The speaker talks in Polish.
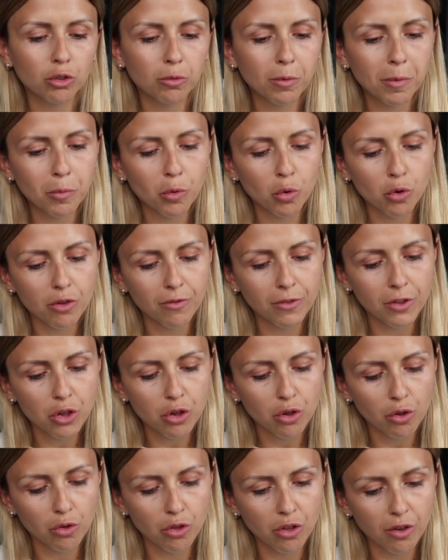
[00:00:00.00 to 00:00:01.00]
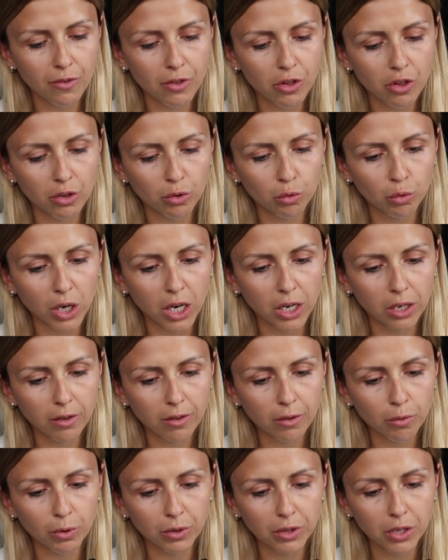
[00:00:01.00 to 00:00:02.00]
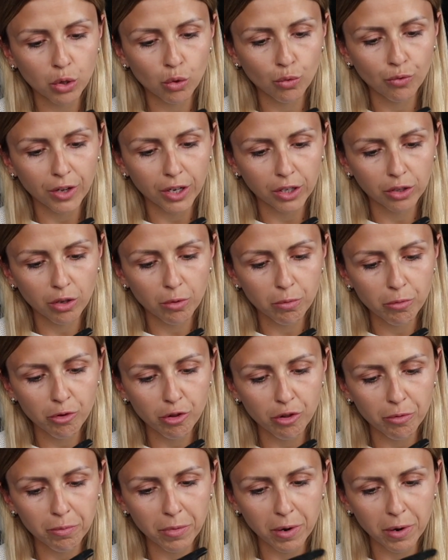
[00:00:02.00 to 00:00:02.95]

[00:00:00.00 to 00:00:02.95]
to było 99 naturalnych składników, jak dobrze